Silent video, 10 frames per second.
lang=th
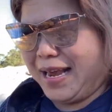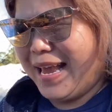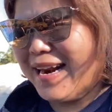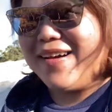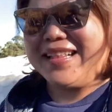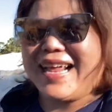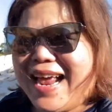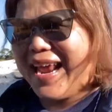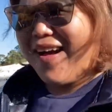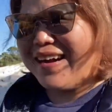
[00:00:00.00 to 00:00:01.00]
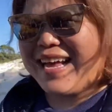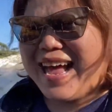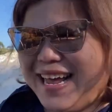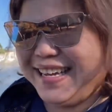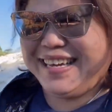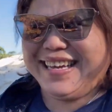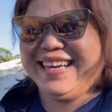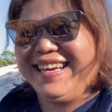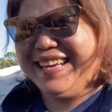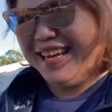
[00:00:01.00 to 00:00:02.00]
กิ้งลงสไลด์ลงนะคะ
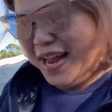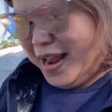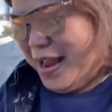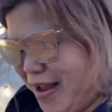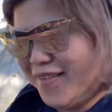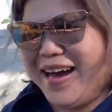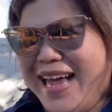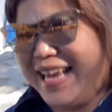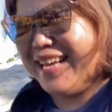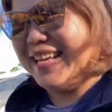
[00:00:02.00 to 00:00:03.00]
ว้าย